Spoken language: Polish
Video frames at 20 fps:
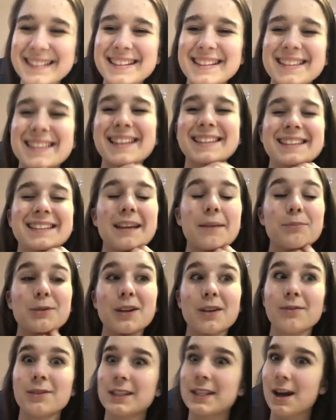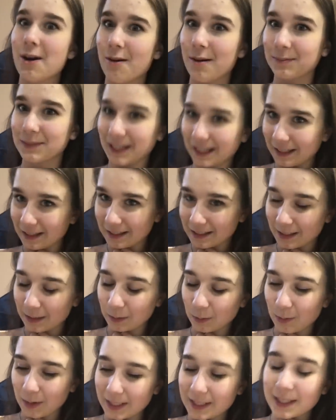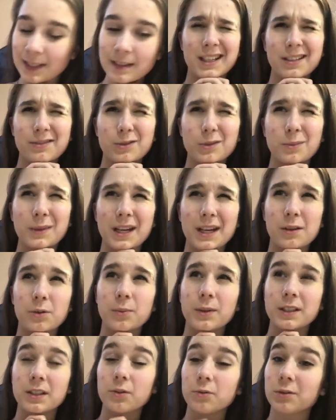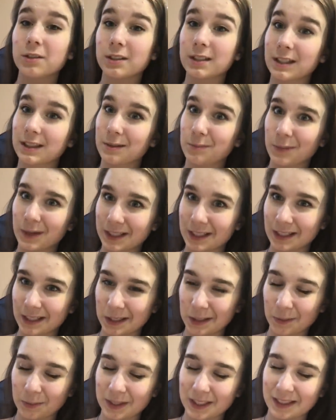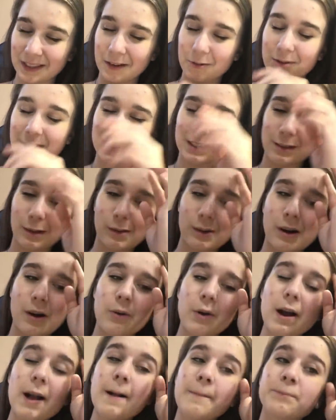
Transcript: Niestety nie przewidziałam takich sytuacji, ale w sumie ja lubię się uczyć, a tym bardziej, że to będzie nauka z Olgą.